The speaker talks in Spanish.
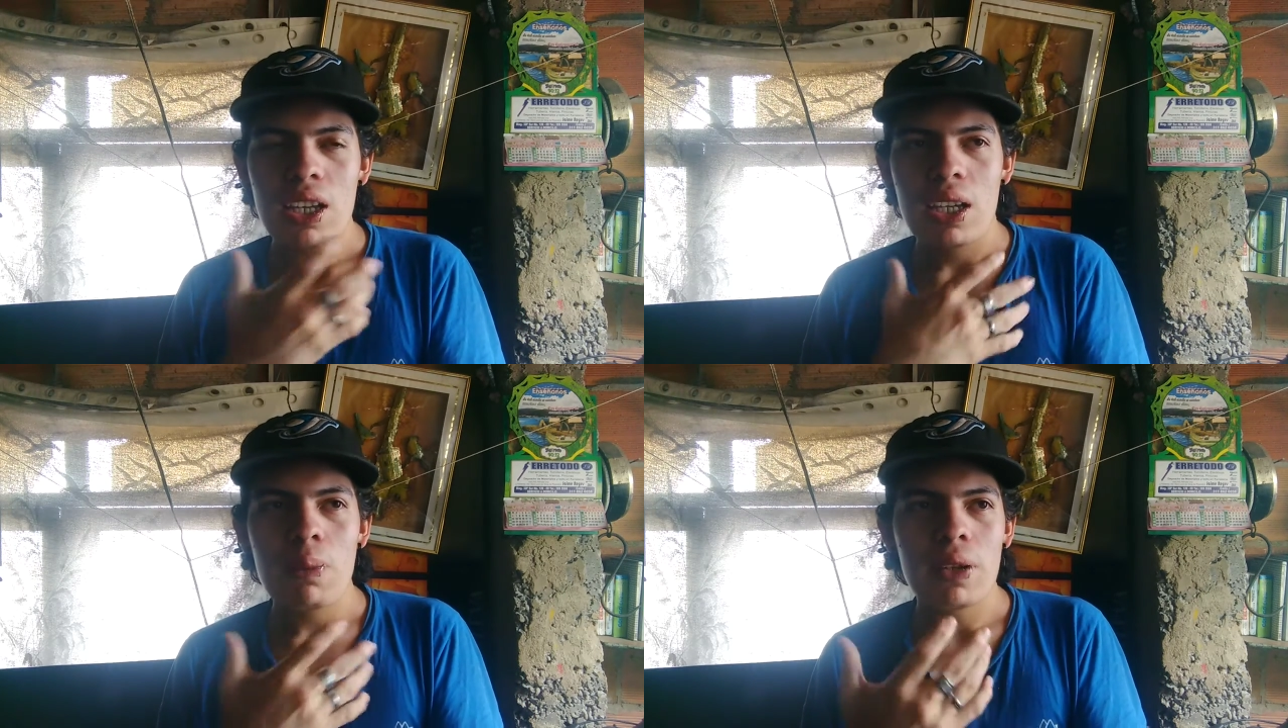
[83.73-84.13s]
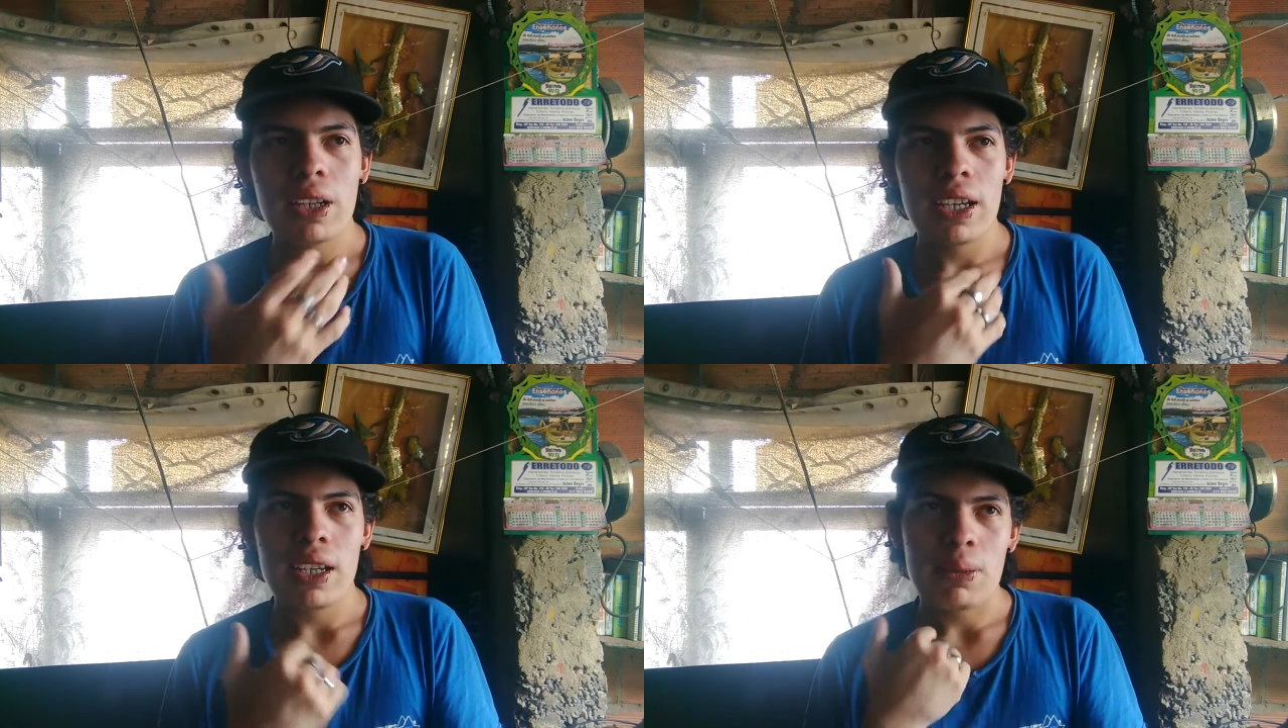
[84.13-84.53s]
y
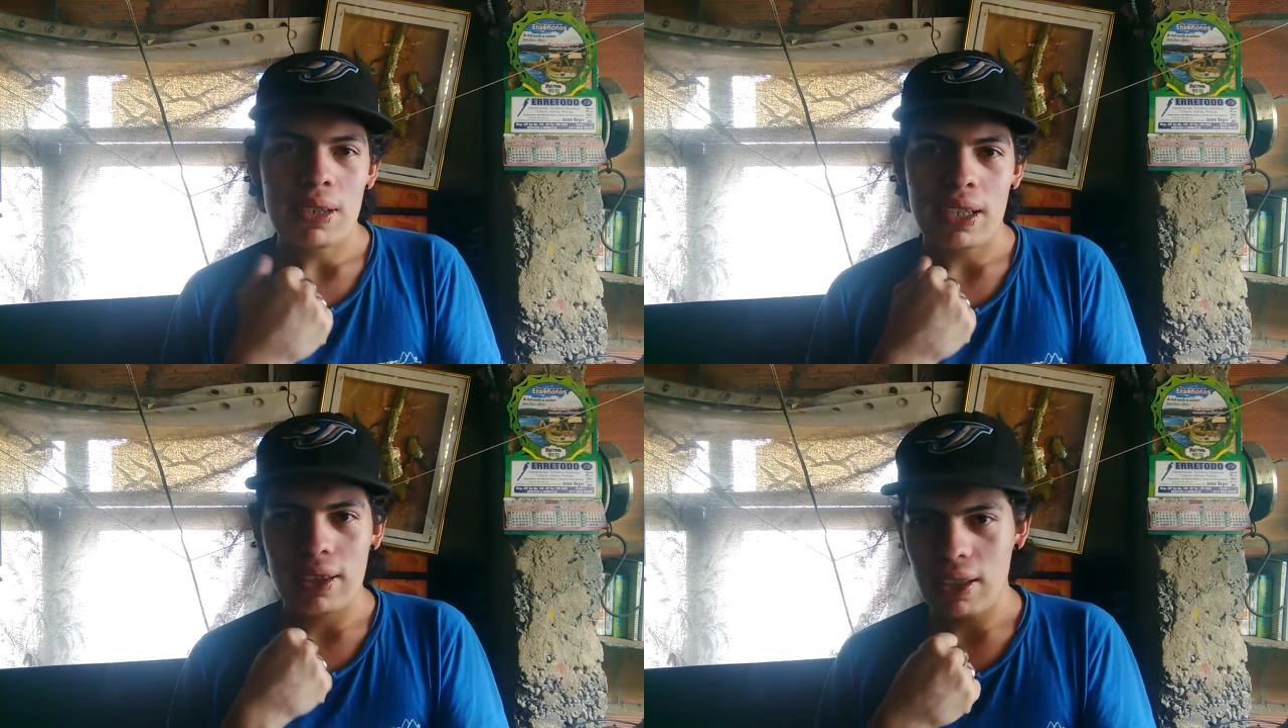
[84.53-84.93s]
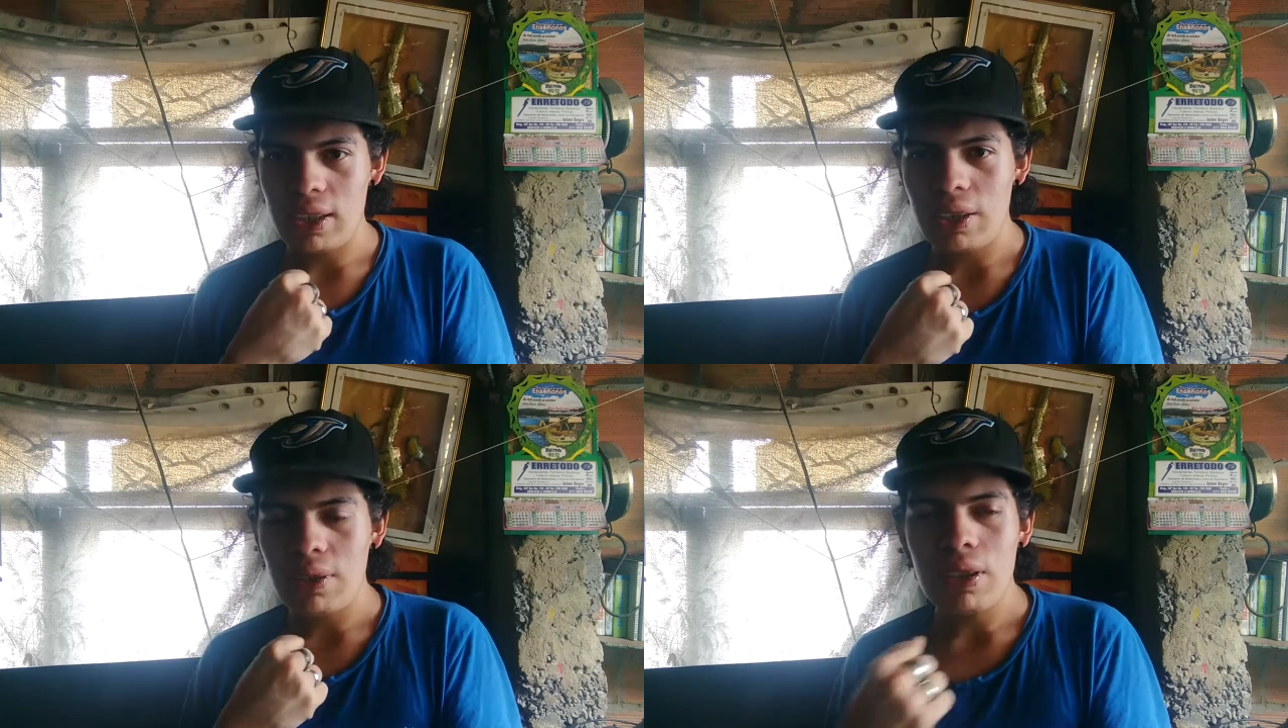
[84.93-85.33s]
porque es más
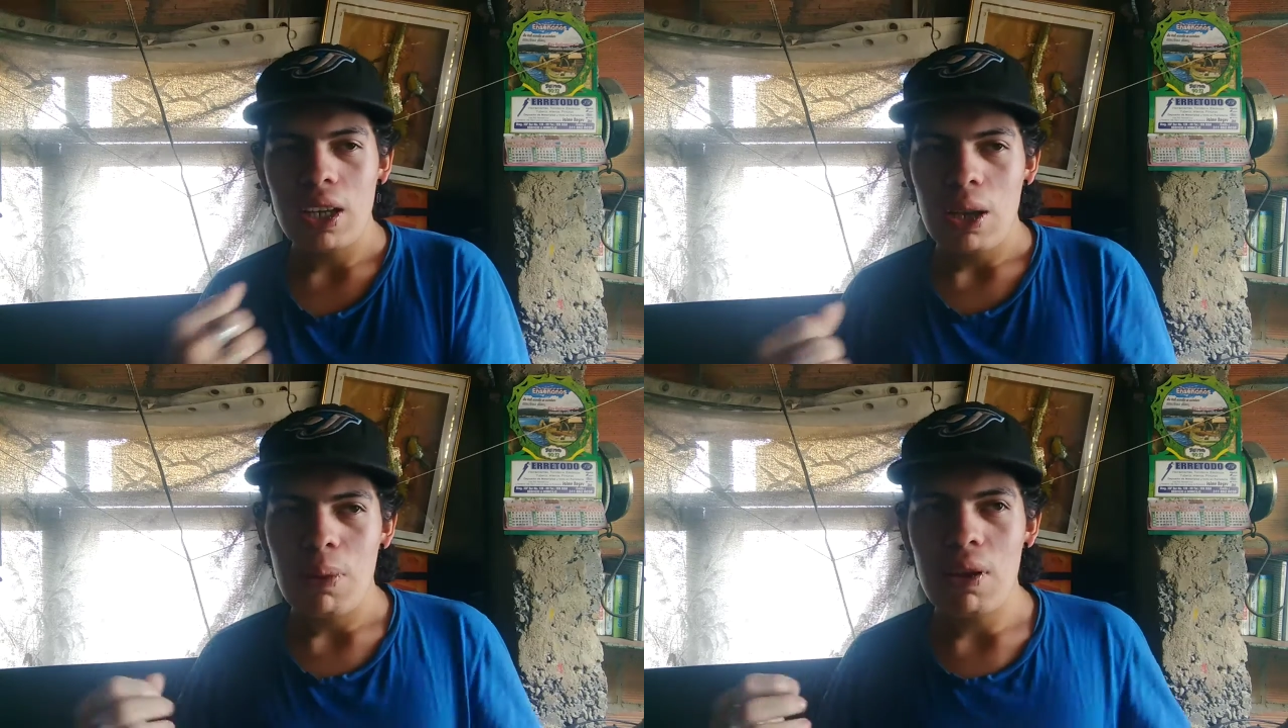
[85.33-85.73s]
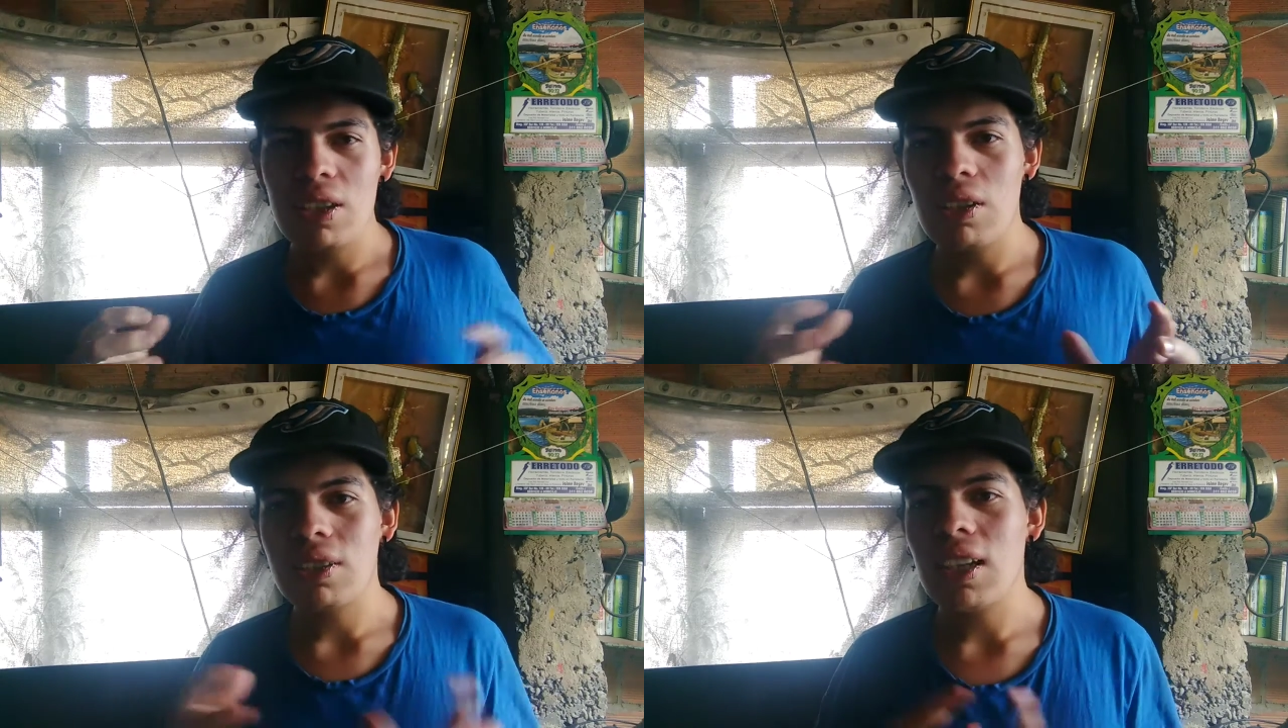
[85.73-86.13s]
entendido para no
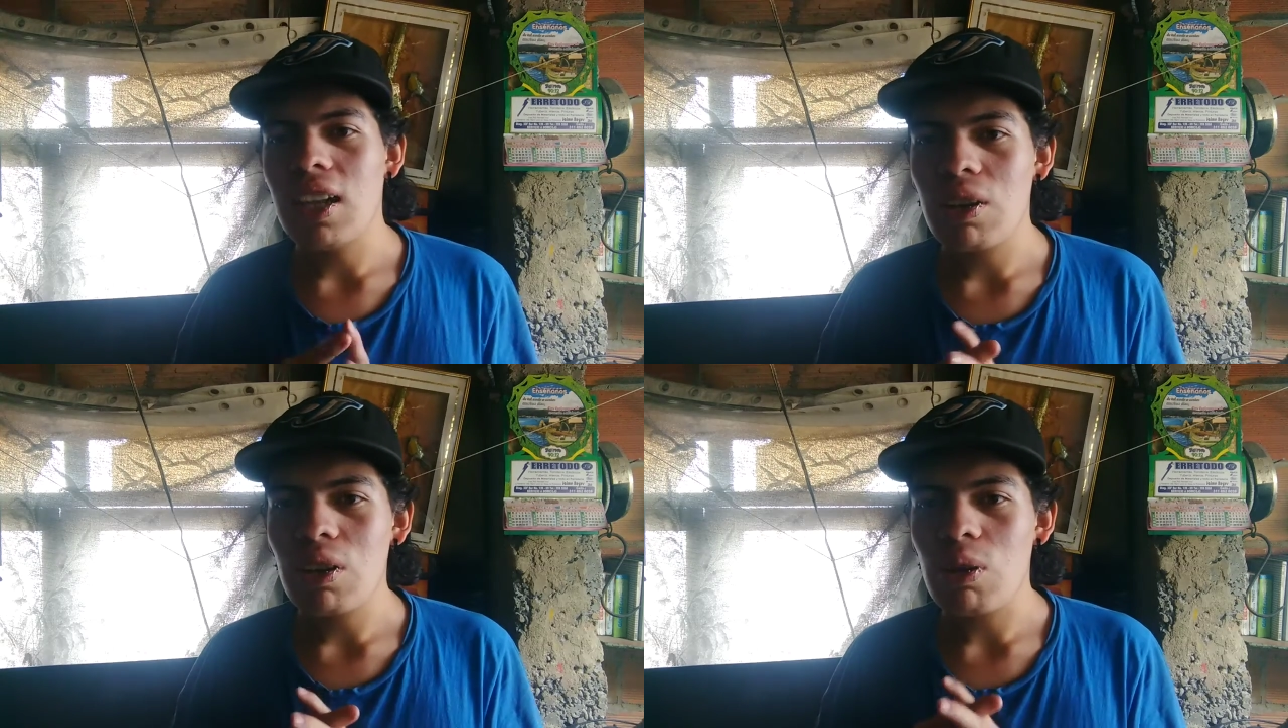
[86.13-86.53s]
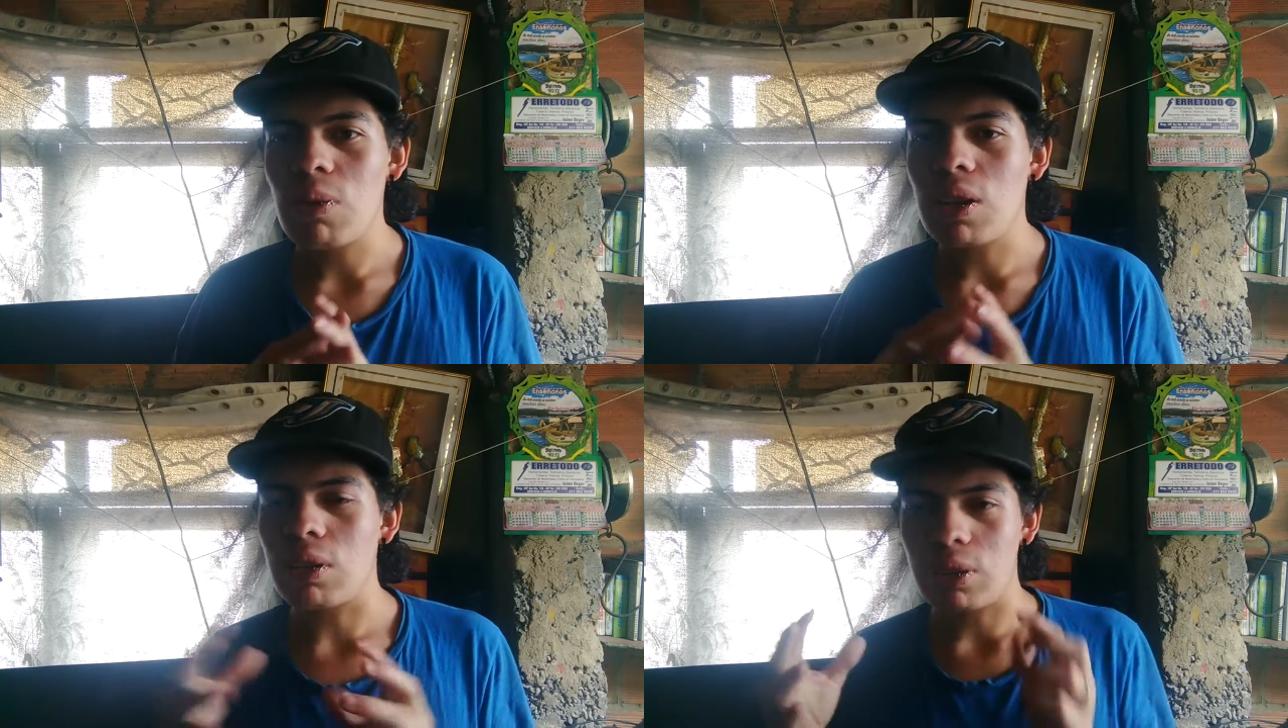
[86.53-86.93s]
hacerlo tan largo como
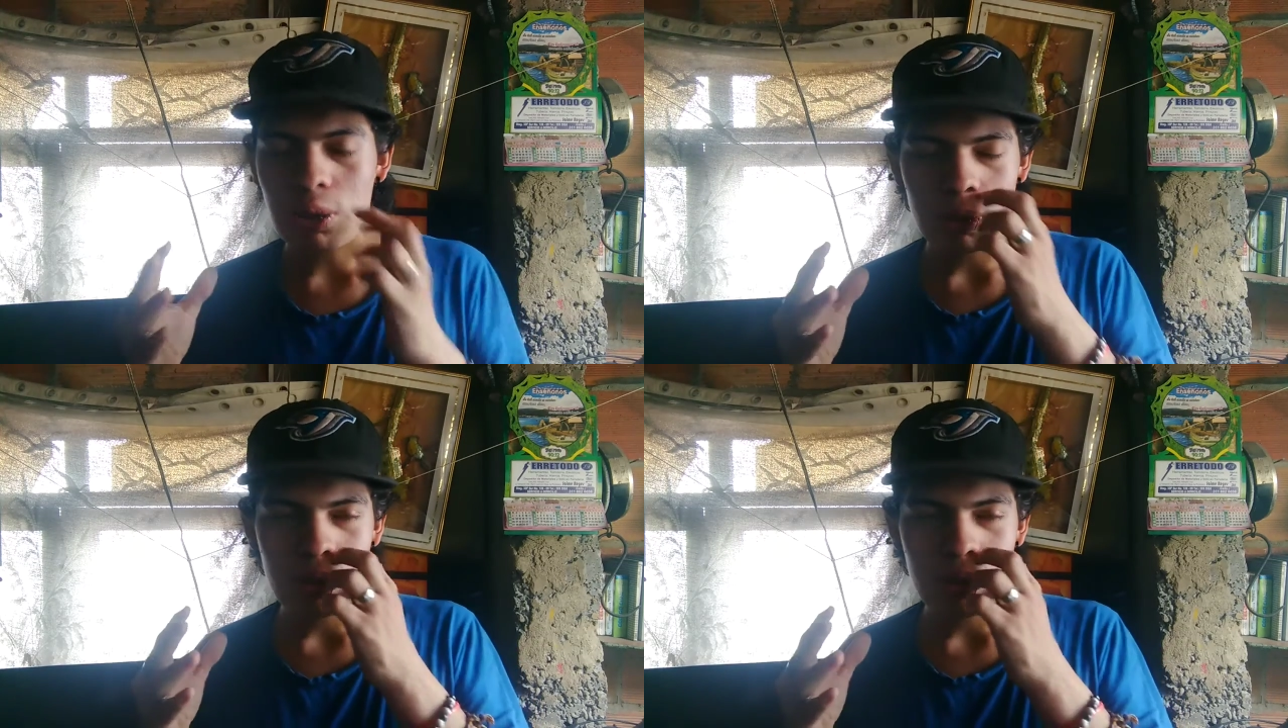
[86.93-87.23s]
el otro.